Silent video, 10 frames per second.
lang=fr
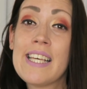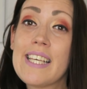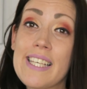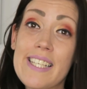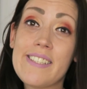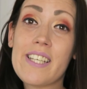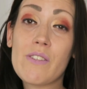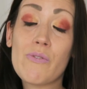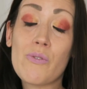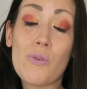et
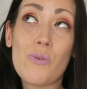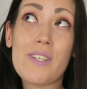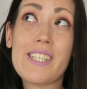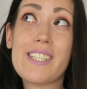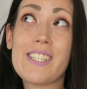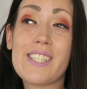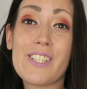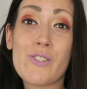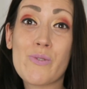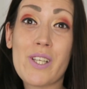Netfeu.
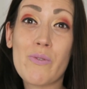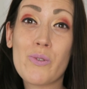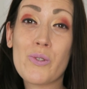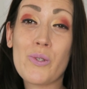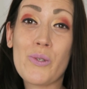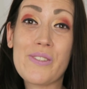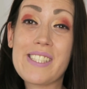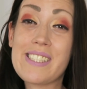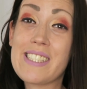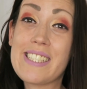Et je vous avoue que
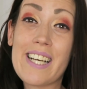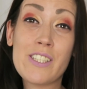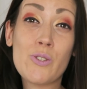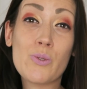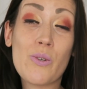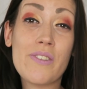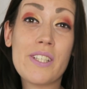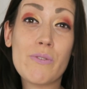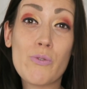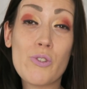c'était le dernier jour,
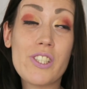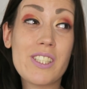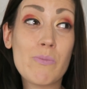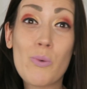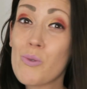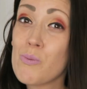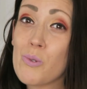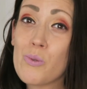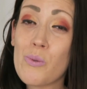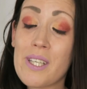Netfeu, j'ai beaucoup
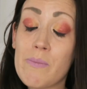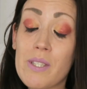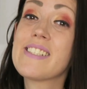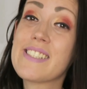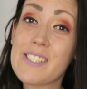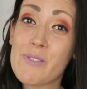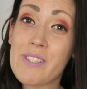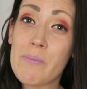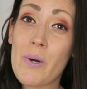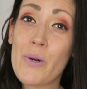beaucoup aimé. Si tu
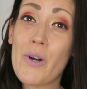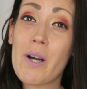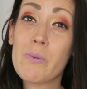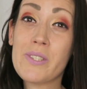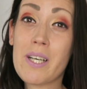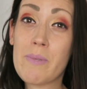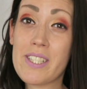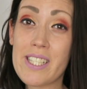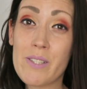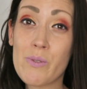n'es pas encore abonné à ma
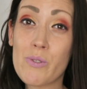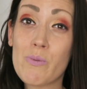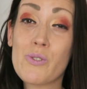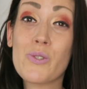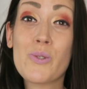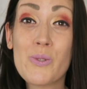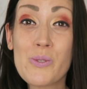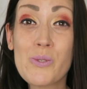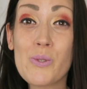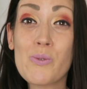chaîne YouTube, je
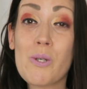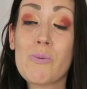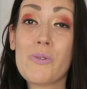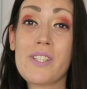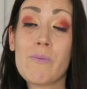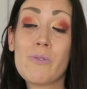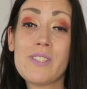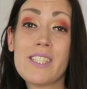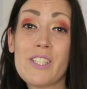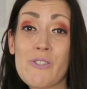compte sur toi pour
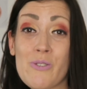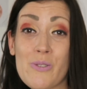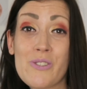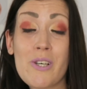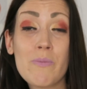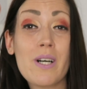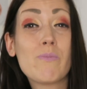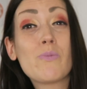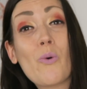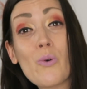t'abonner juste en bas
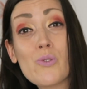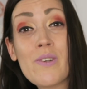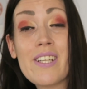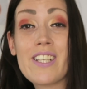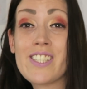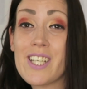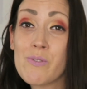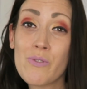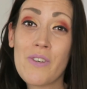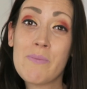pour rejoindre la
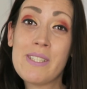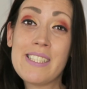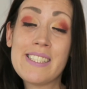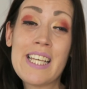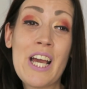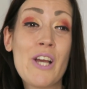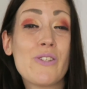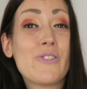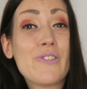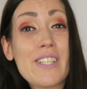Jadou Family,
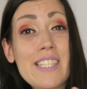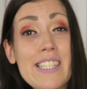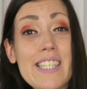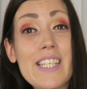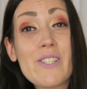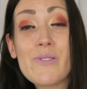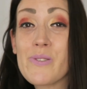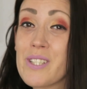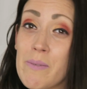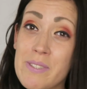de cliquer
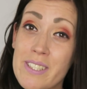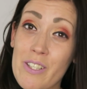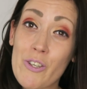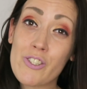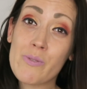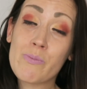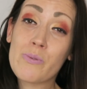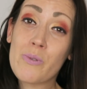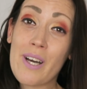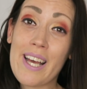sur la petite cloche
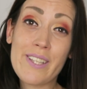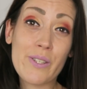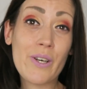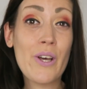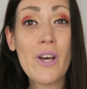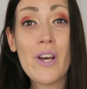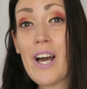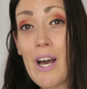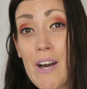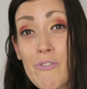pour être
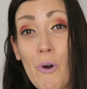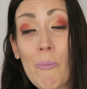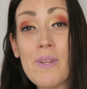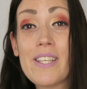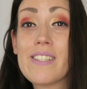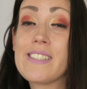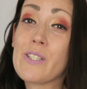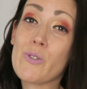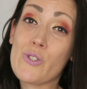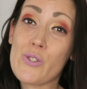informé
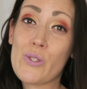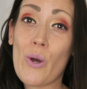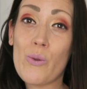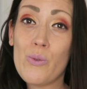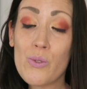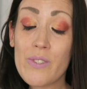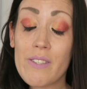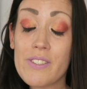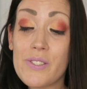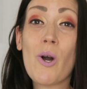dès que je sors une
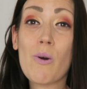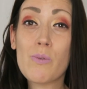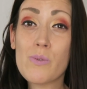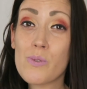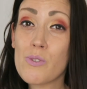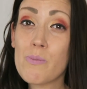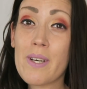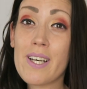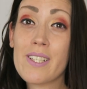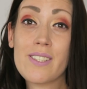nouvelle vidéo. En plus,
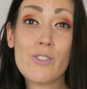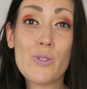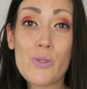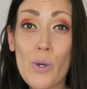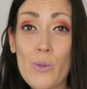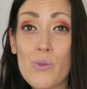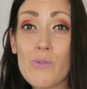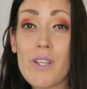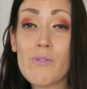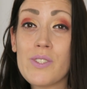demain, je sors une
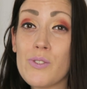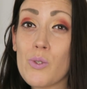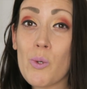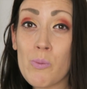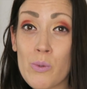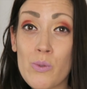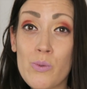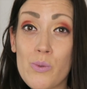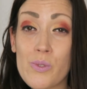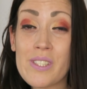nouvelle vidéo
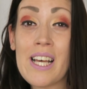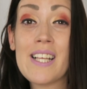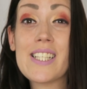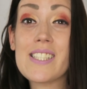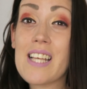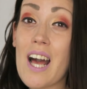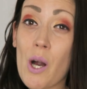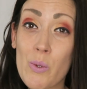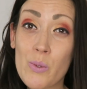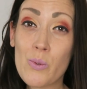bonus. Ça sera
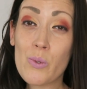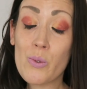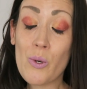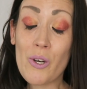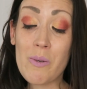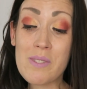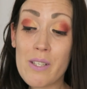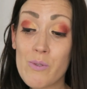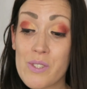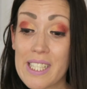un concours, comme
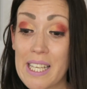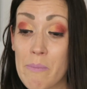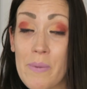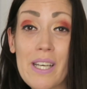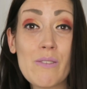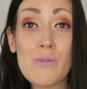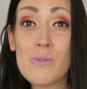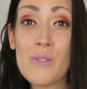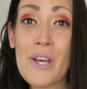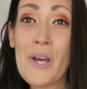ça vous serez prévenu